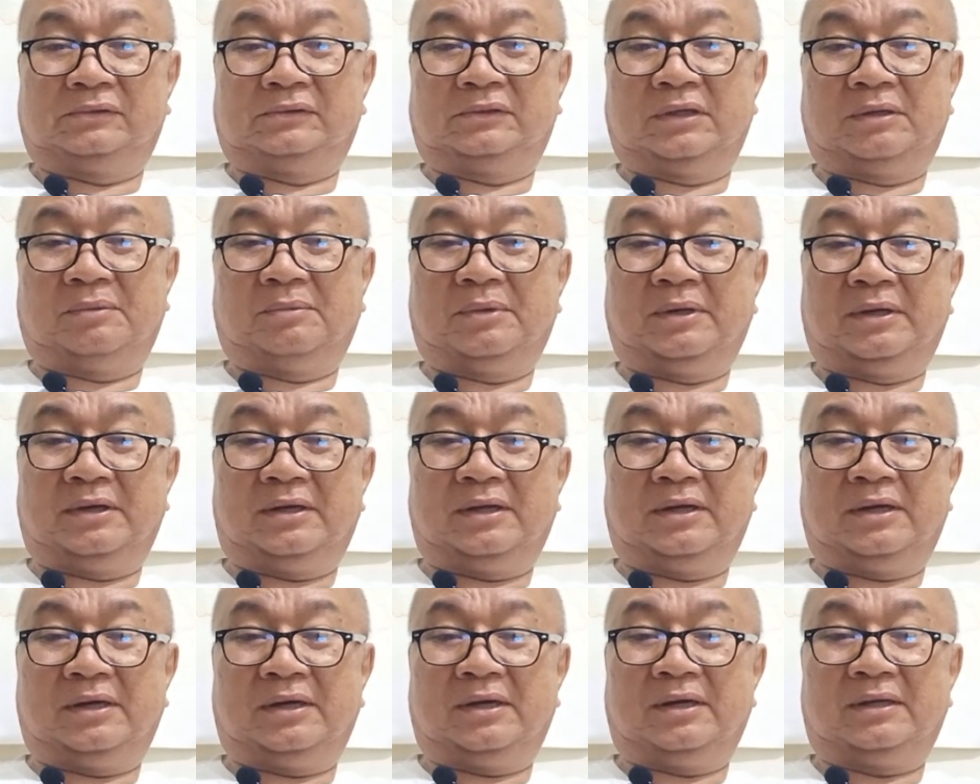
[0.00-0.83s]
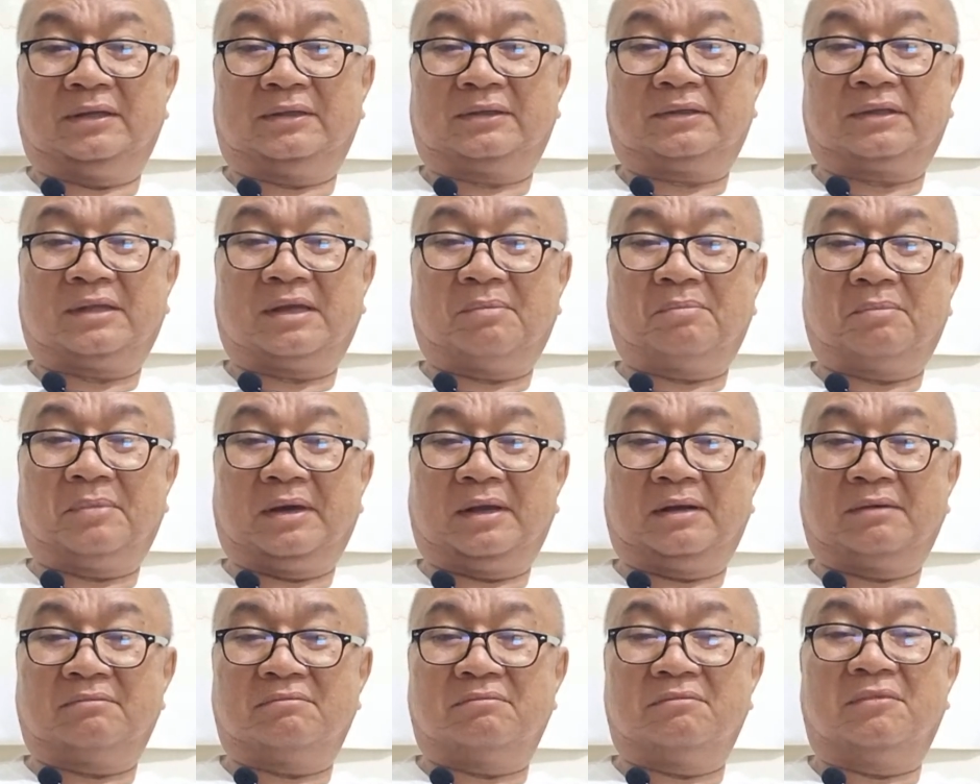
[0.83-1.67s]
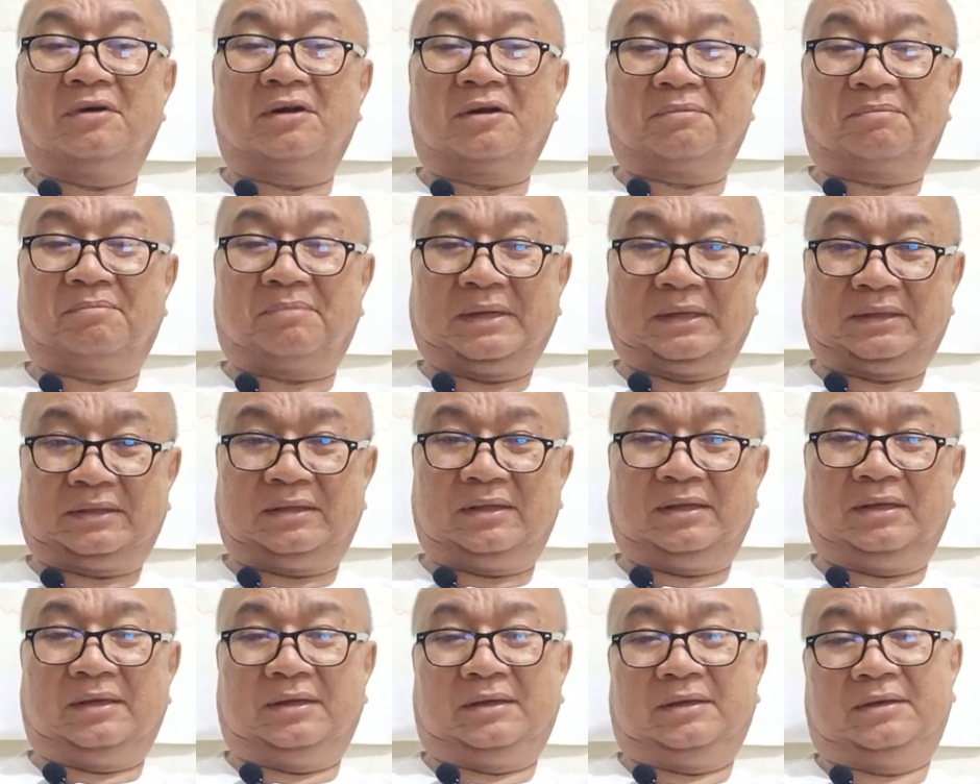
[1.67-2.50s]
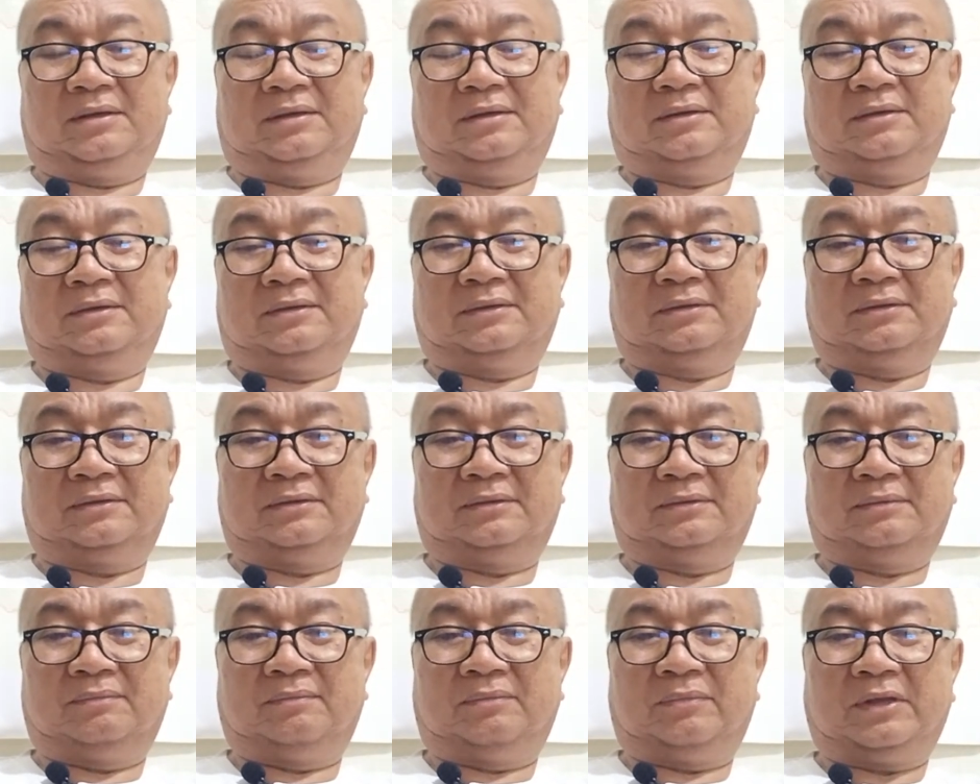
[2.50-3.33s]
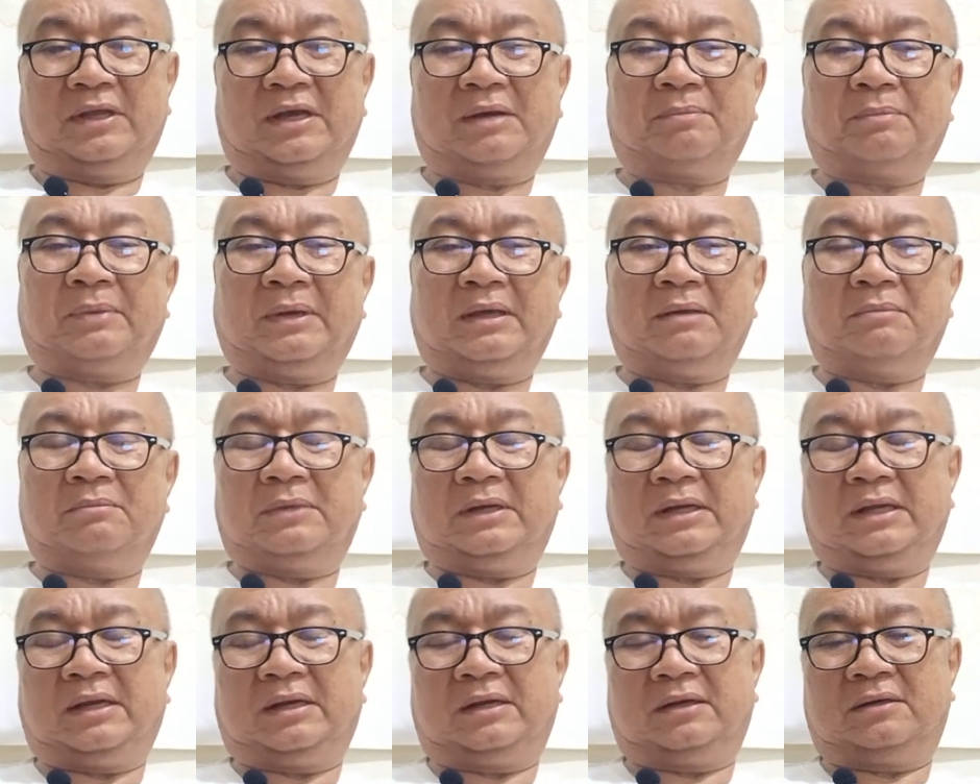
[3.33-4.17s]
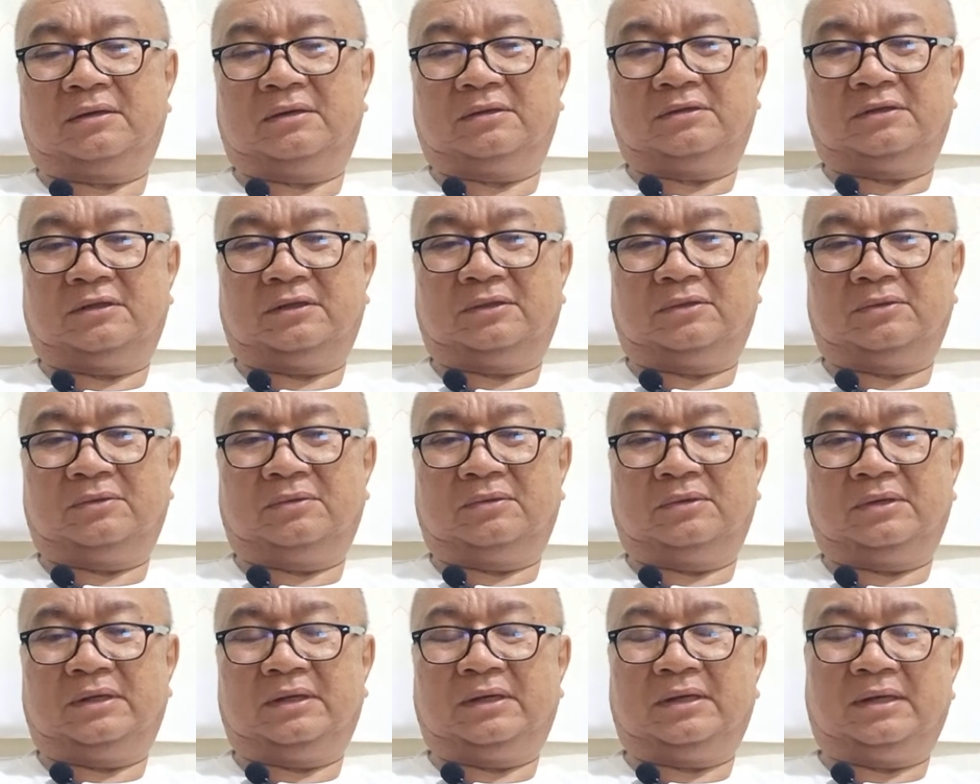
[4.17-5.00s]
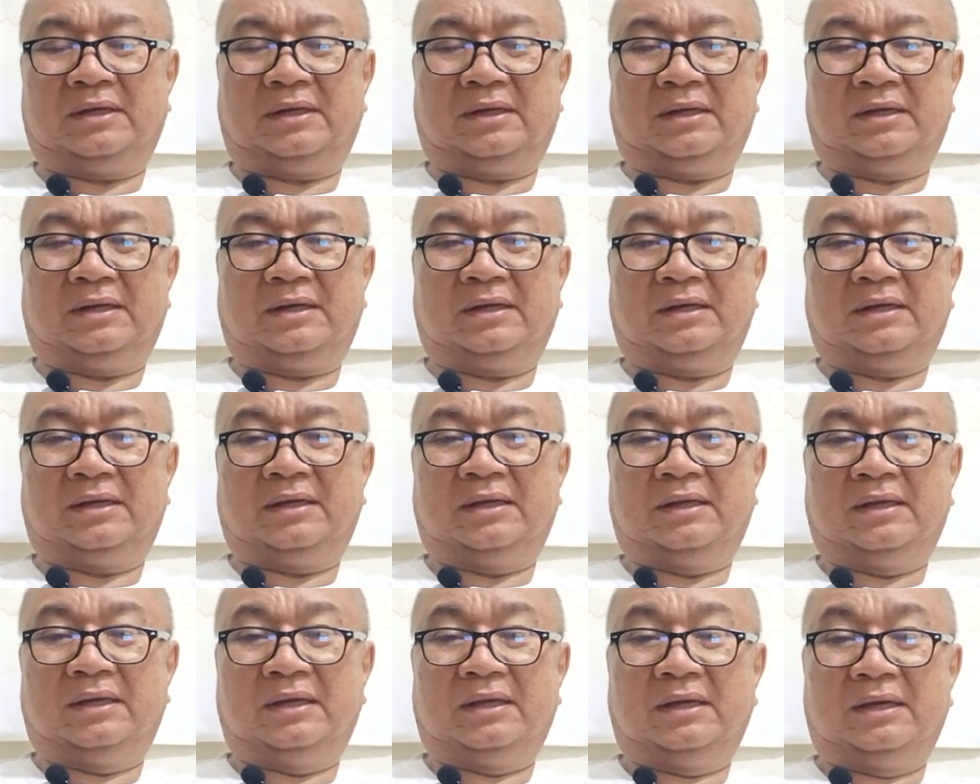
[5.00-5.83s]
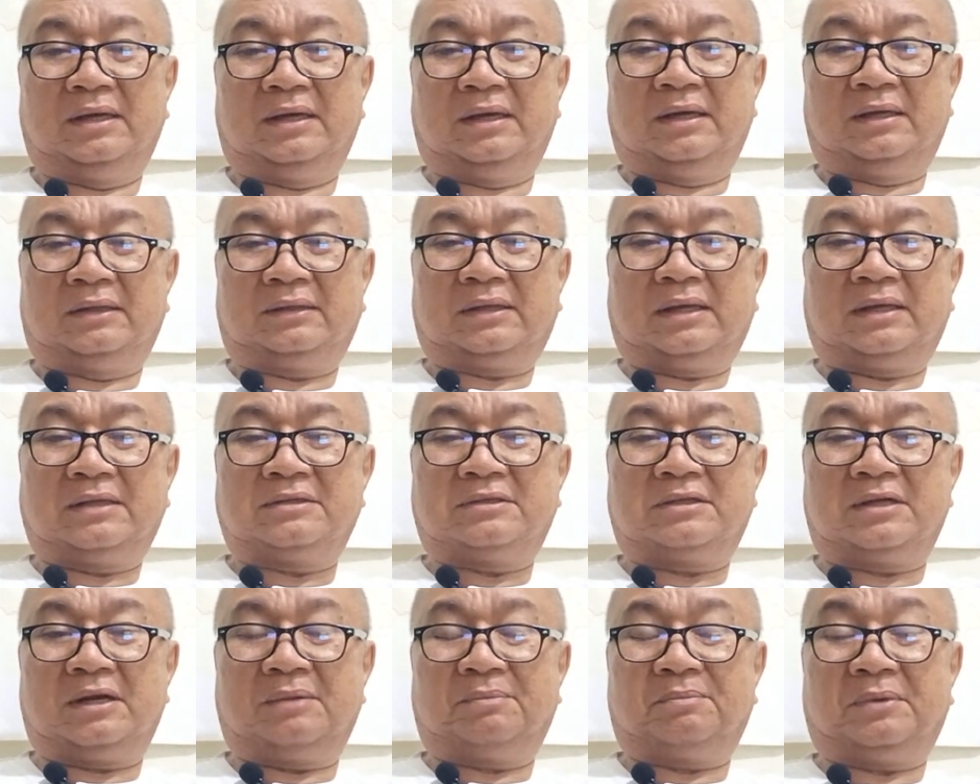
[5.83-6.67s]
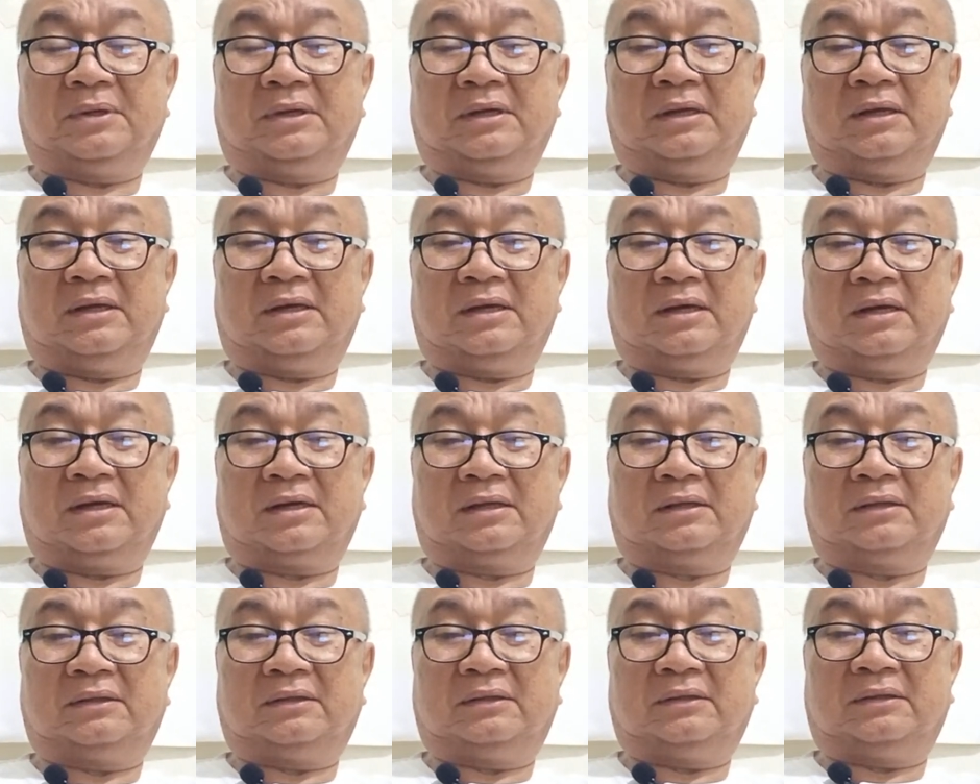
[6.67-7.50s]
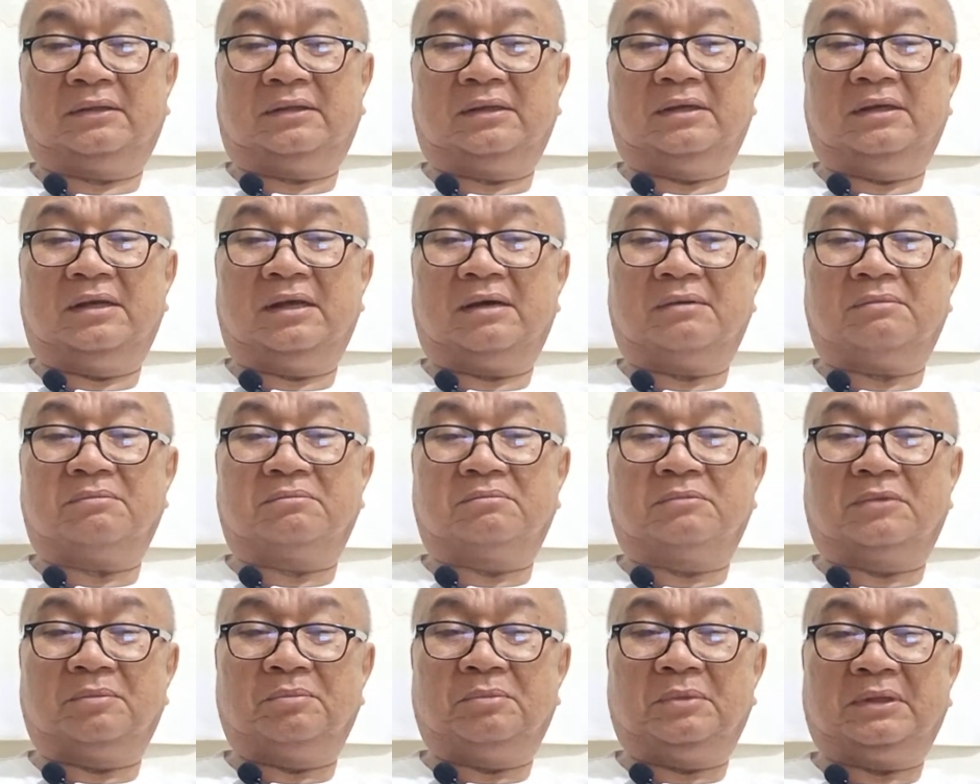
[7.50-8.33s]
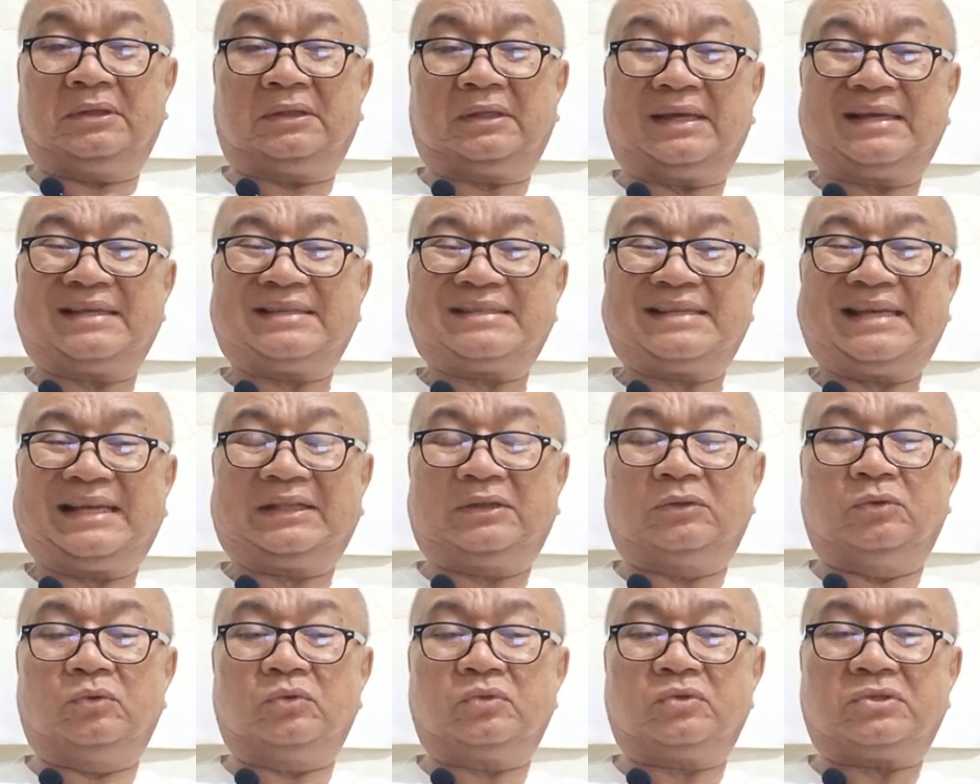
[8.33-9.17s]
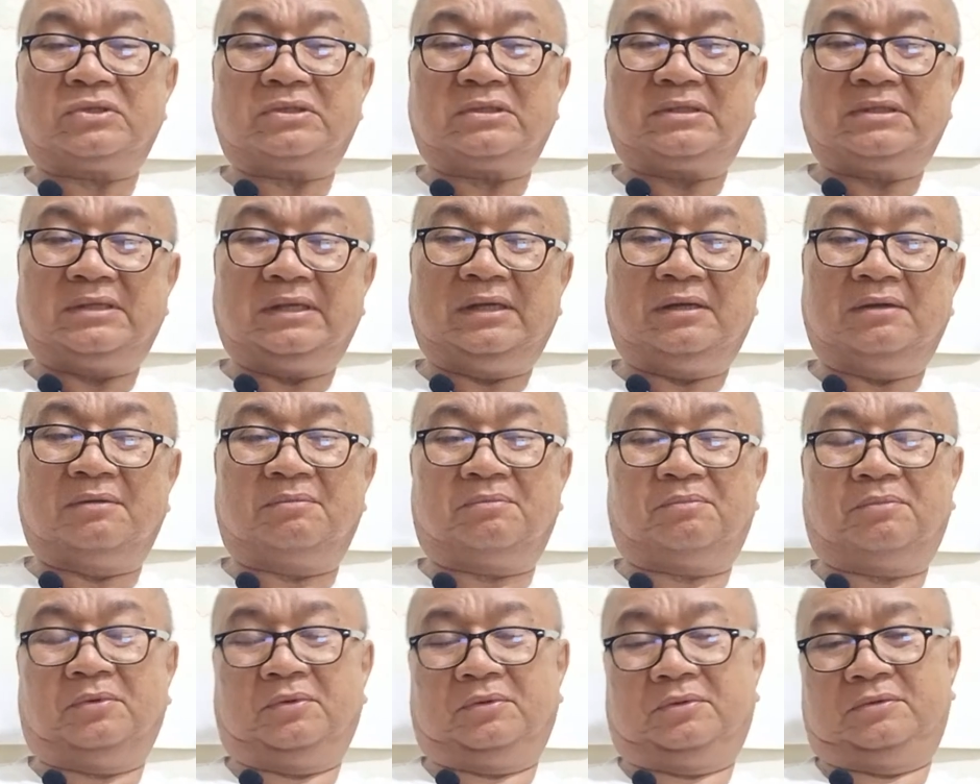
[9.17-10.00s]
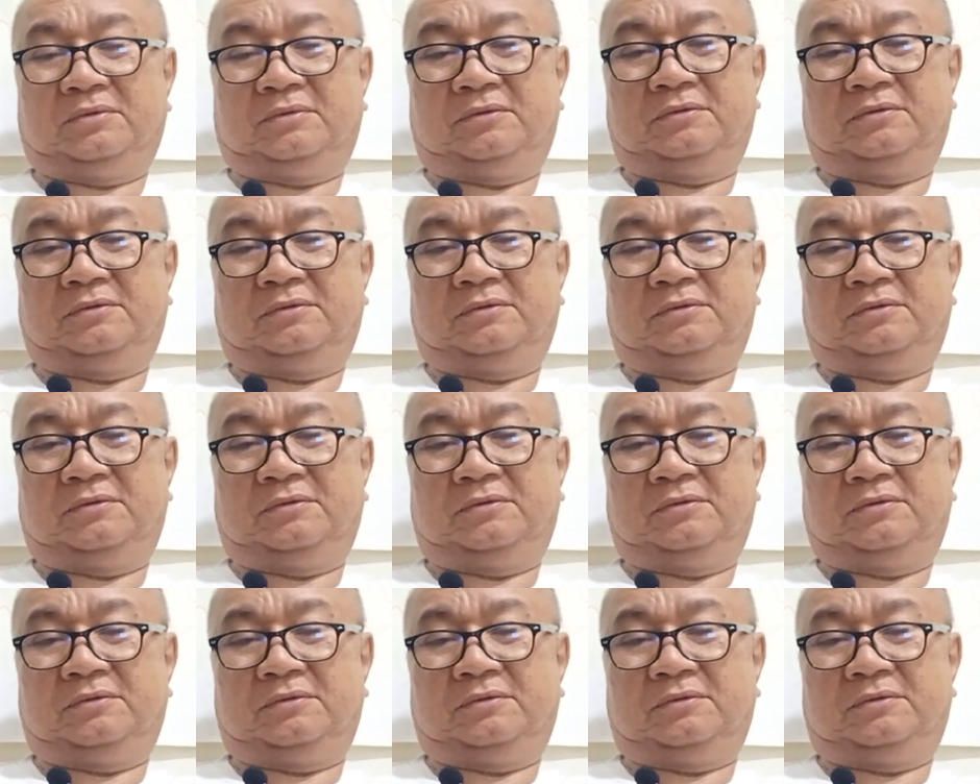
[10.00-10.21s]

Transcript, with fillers: nama dia Taman Merpati apa yang menarik di situ adalah Tan Sri Pendikar tidak meminta satu sin pun